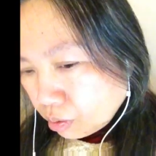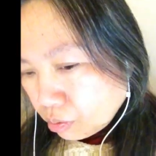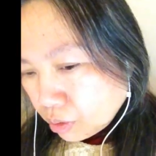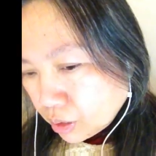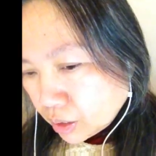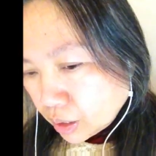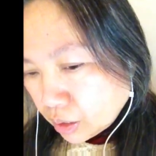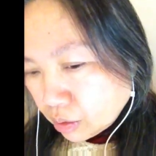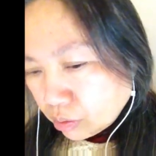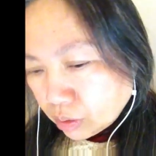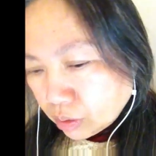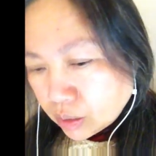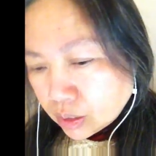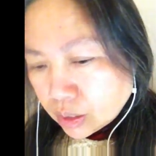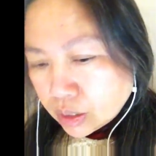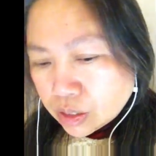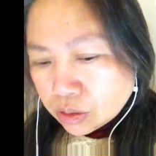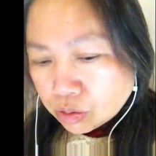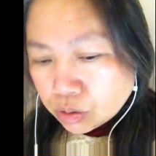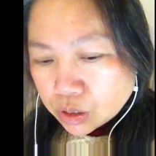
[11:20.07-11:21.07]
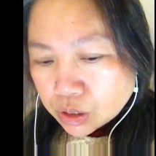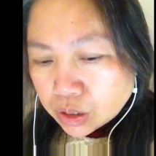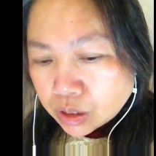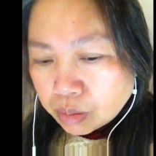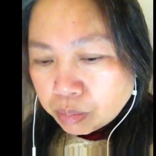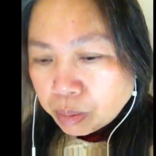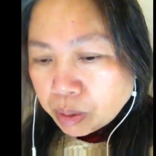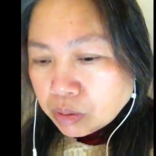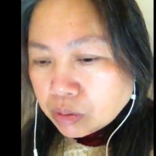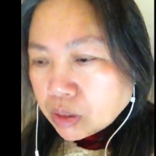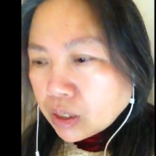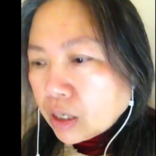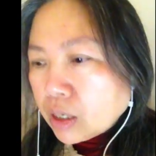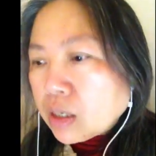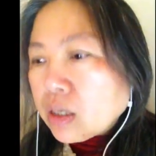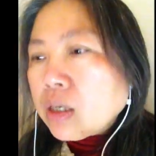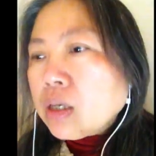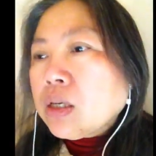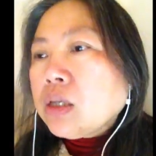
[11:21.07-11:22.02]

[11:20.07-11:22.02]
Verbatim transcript: 未来有一点有一些保障，